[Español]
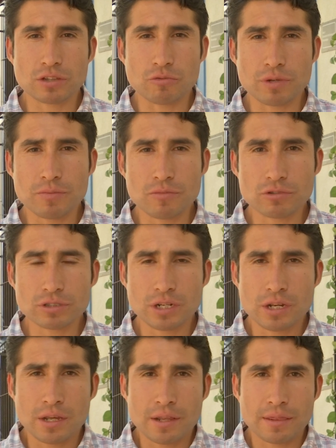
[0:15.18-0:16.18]
que tuvimos,
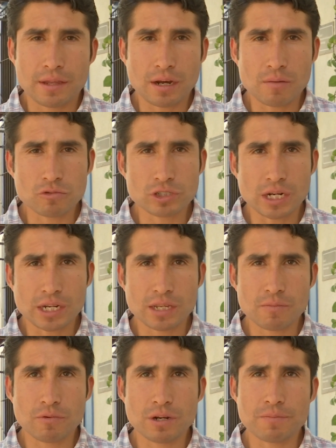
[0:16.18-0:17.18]
dejamos al
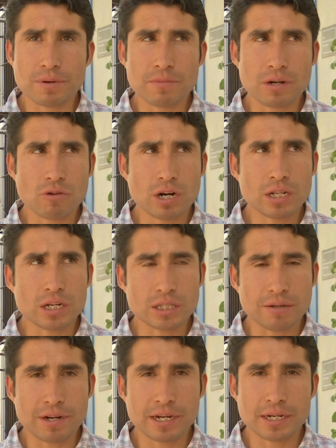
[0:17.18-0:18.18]
equipo en primer lugar de la
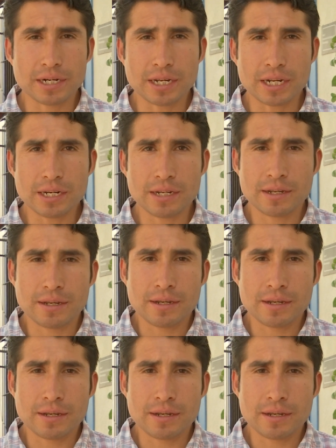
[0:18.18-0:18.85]
tabla general,